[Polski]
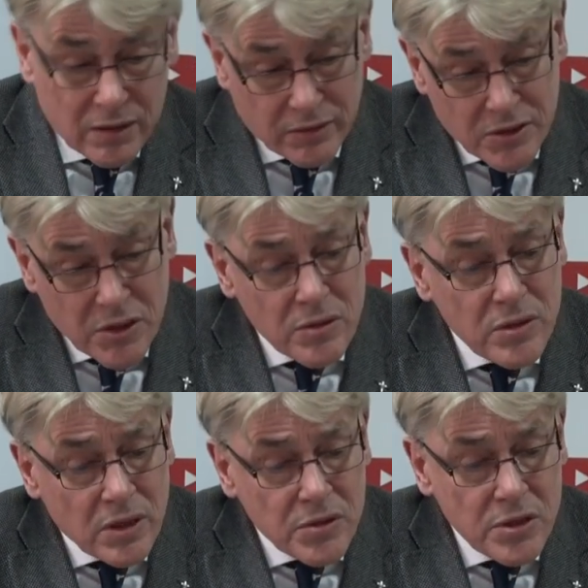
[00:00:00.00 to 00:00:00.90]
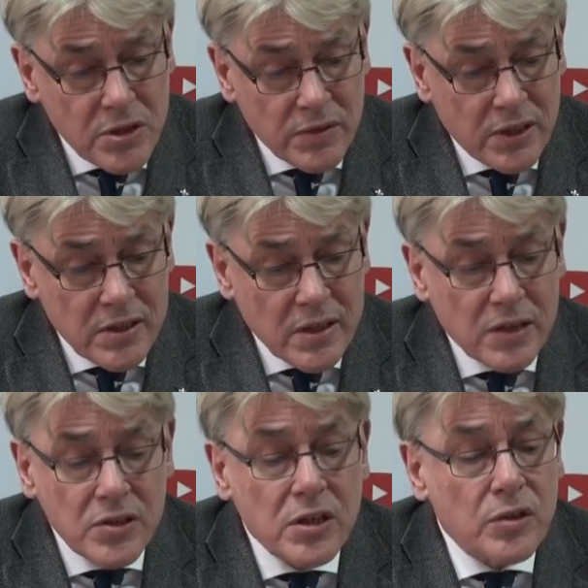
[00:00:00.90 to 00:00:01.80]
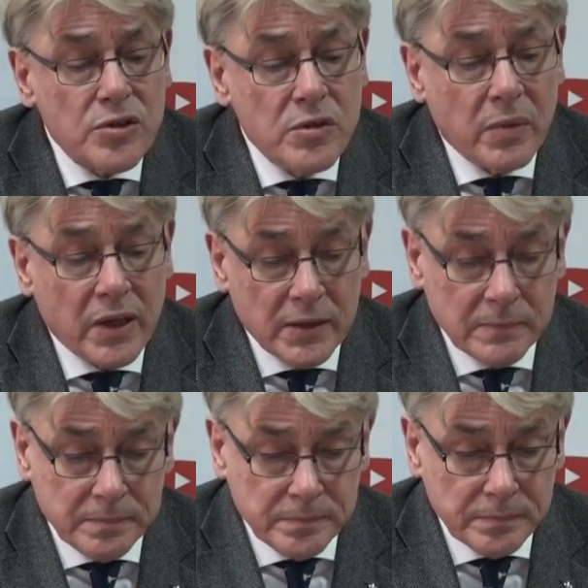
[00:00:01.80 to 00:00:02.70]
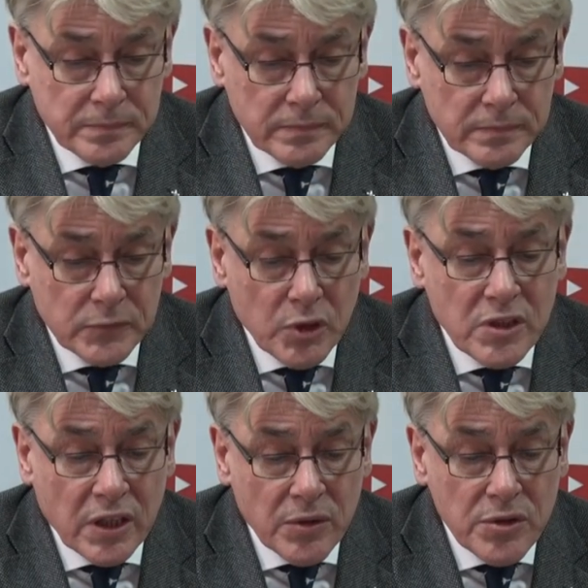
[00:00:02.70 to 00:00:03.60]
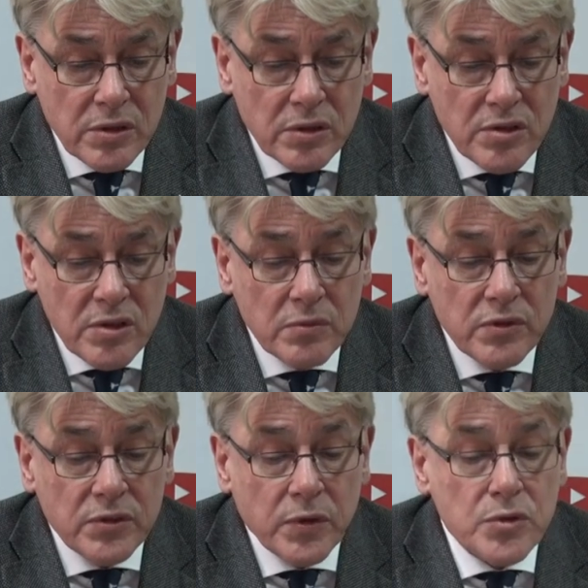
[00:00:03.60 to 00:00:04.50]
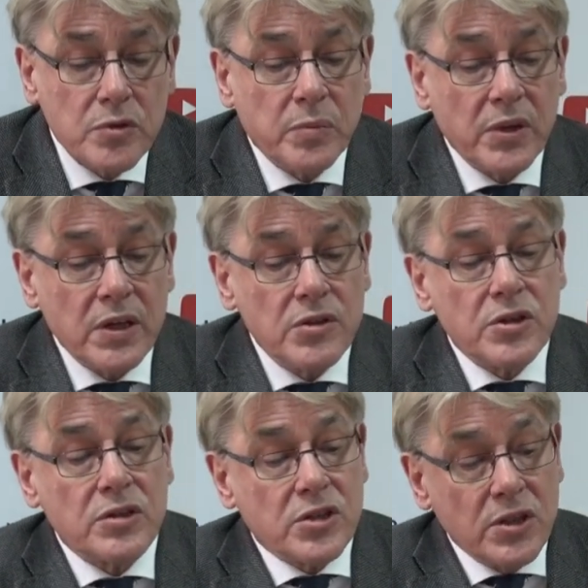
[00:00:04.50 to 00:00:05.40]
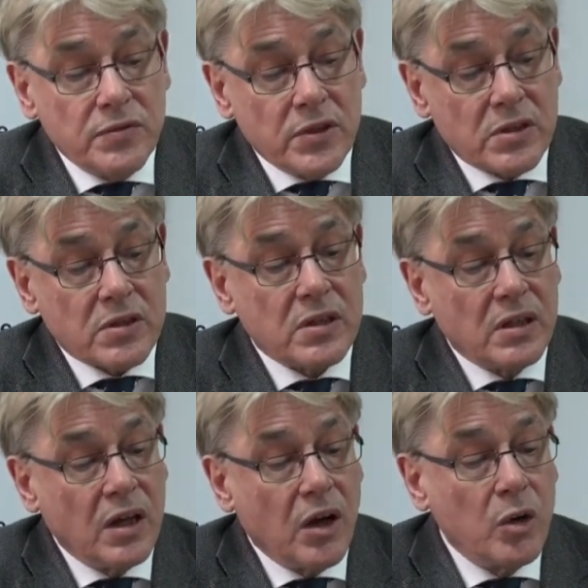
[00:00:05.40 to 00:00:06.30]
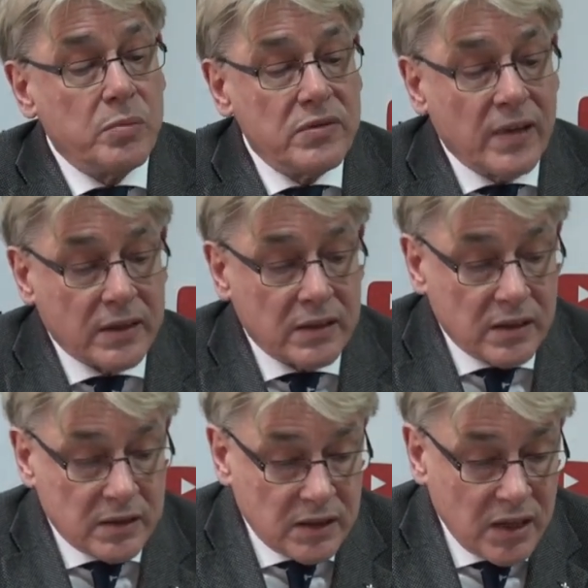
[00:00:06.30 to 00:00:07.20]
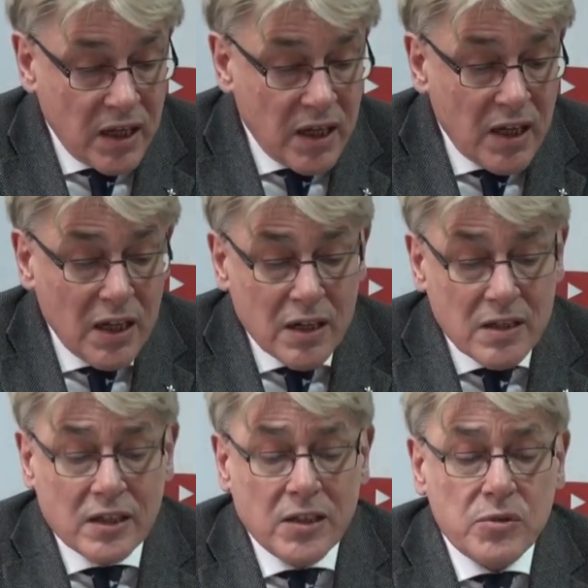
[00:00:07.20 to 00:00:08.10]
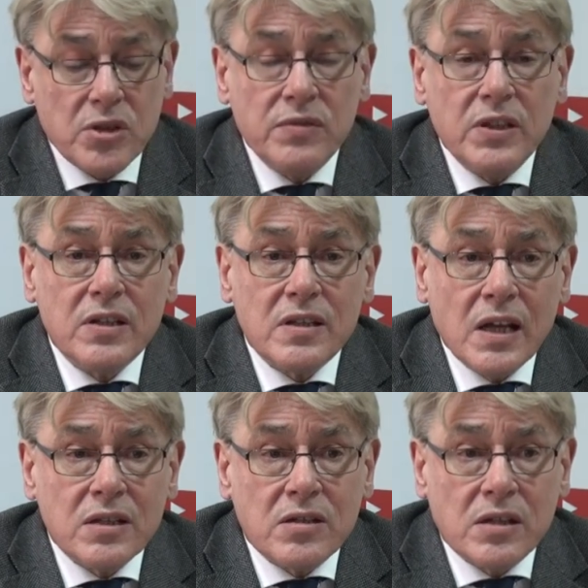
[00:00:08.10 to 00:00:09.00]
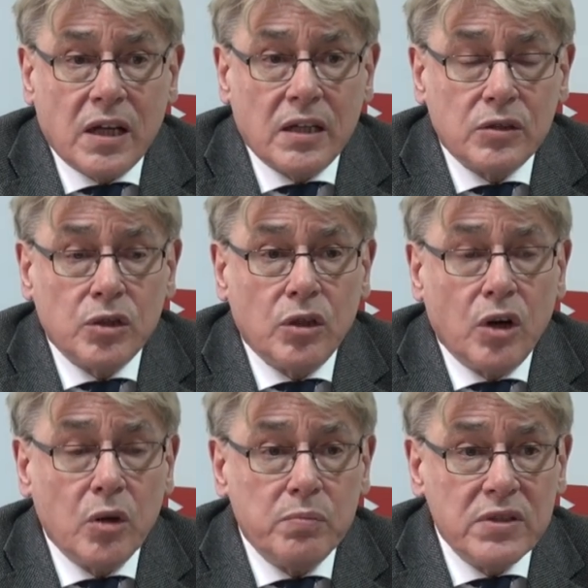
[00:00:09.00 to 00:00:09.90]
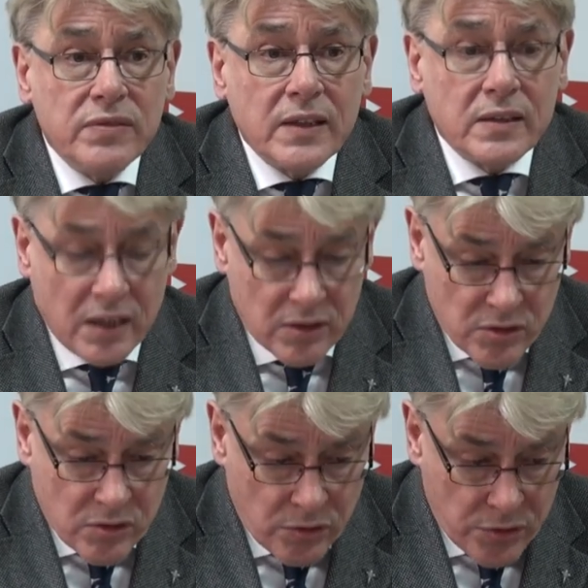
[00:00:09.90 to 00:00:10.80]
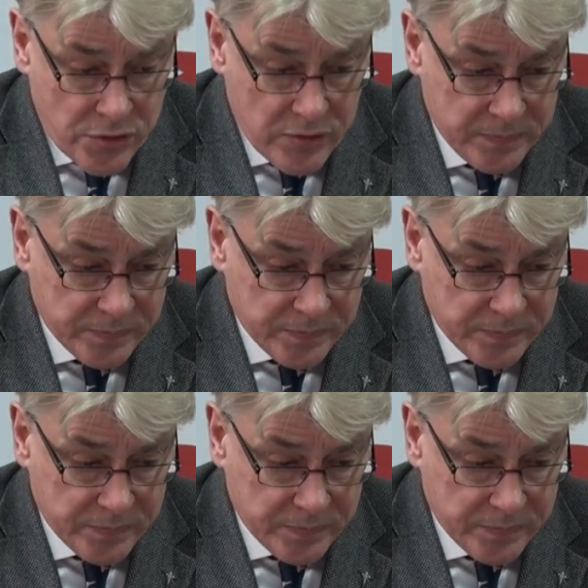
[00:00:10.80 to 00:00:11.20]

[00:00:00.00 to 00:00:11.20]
Wracając do naszej cywilizacji rodzimej, to starożytny Rzym wytworzył pojęcie civis, obywatel. Zatem cywilizacja to obywatelskość.